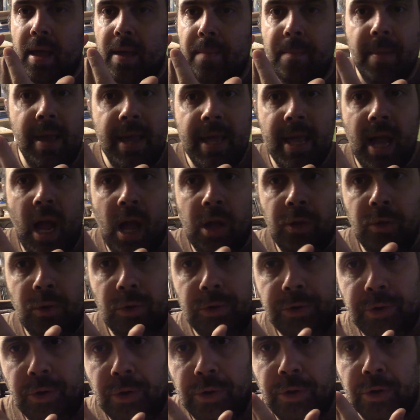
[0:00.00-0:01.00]
Mais il y a un
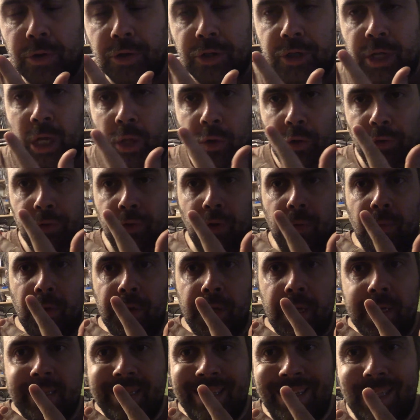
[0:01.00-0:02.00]
autre danger, une autre
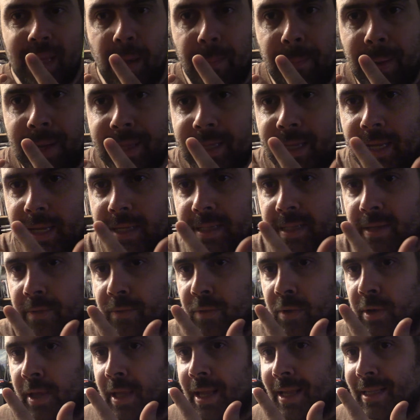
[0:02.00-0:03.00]
menace qui n'est pas très
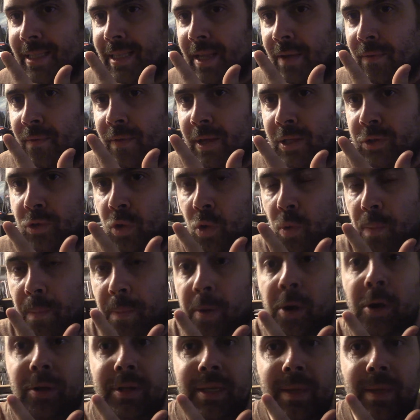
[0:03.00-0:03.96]
évoquée, à savoir sur le plan